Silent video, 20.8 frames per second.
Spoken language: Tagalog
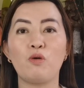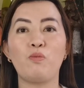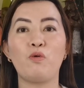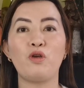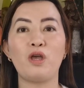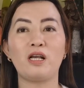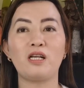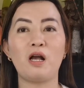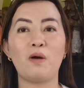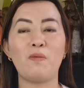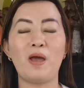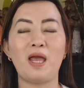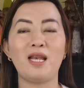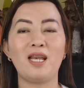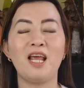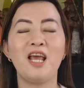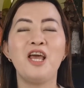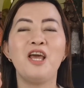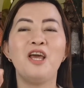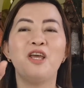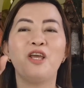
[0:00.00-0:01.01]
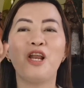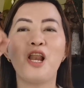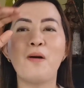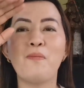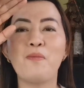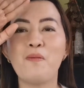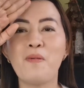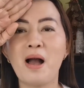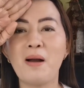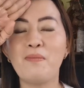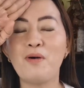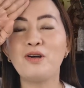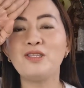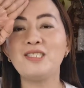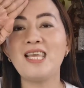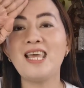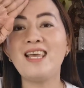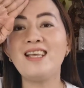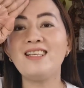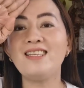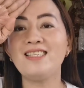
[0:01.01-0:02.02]
nyo po yung gawin. Yun lang po mga
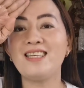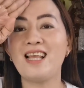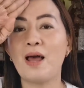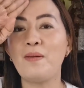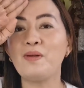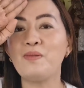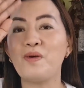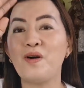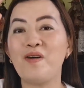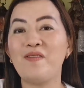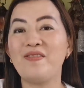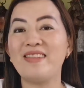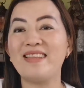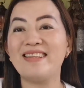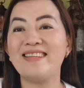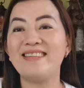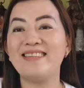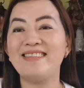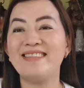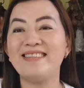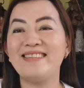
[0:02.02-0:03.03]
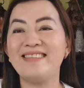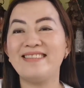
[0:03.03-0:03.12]
bossing. Salamat po.